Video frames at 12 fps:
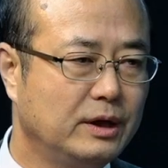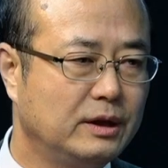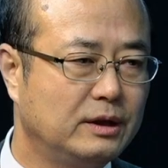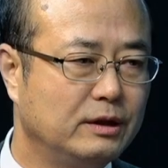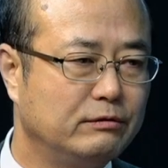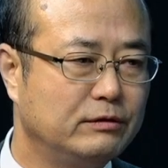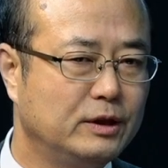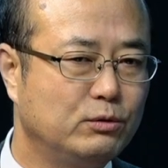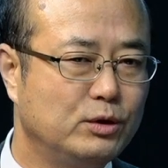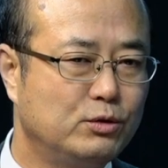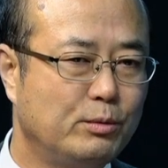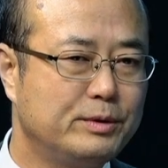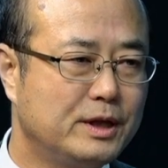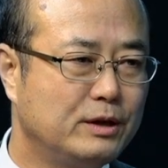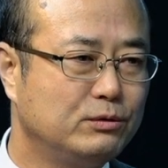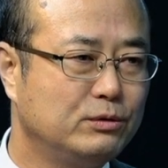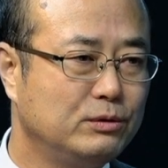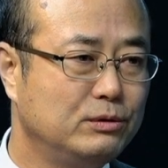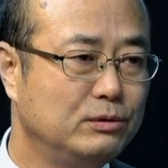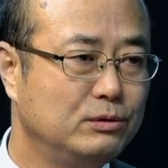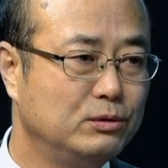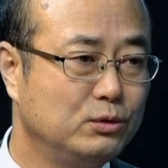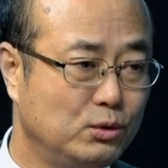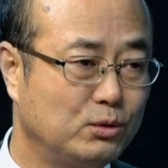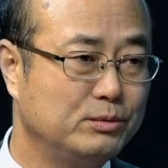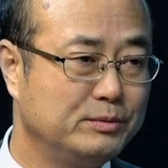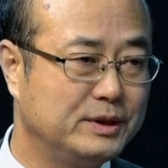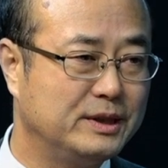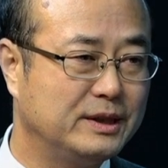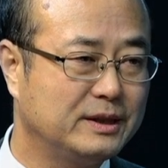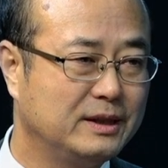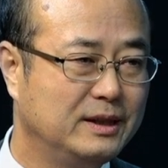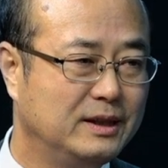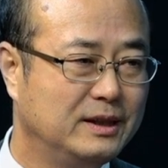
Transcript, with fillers: 일이기 때문에 우리 소비자들도 조금씩